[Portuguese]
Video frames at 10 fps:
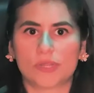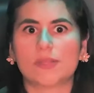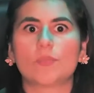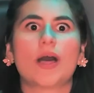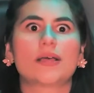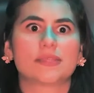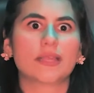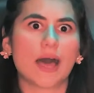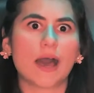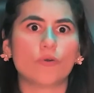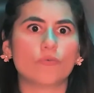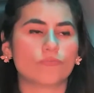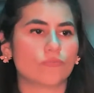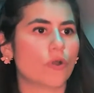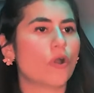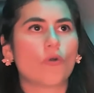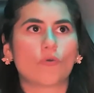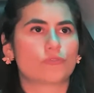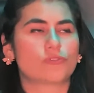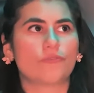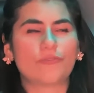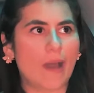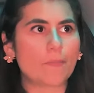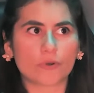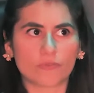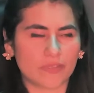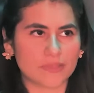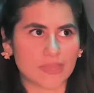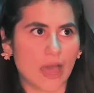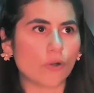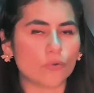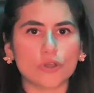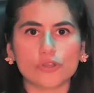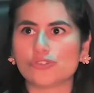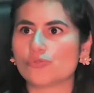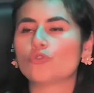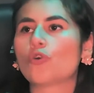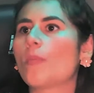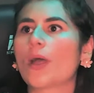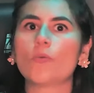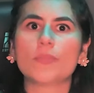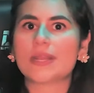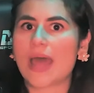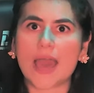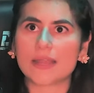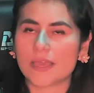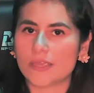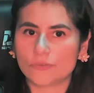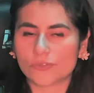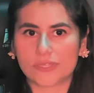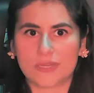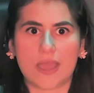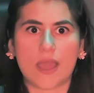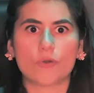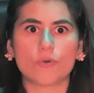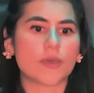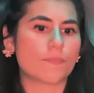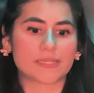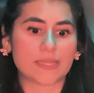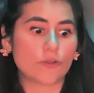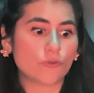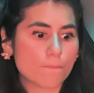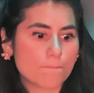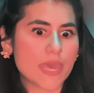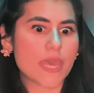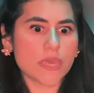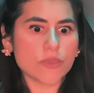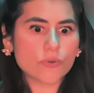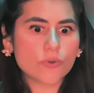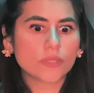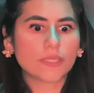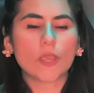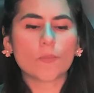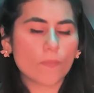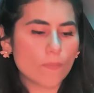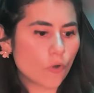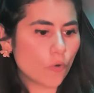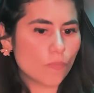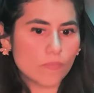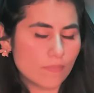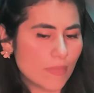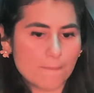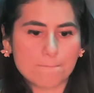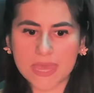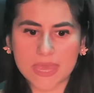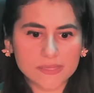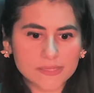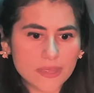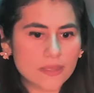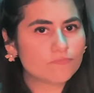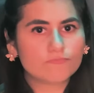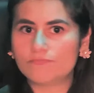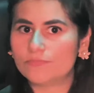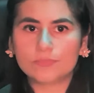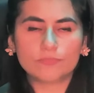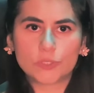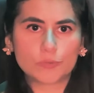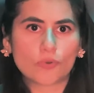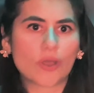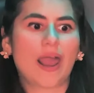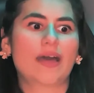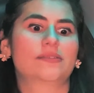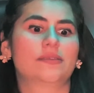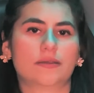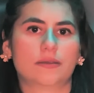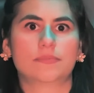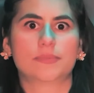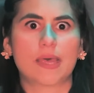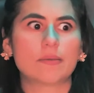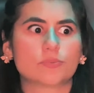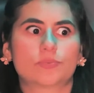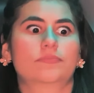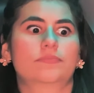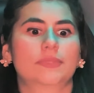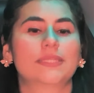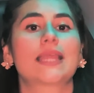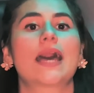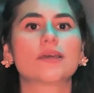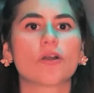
exemplo, ah, sei lá, um, um sofá provençal junto com uma luminária industrial, mas aí no meio tem um, uma mesa, tipo, clássica, sabe? Tipo, nada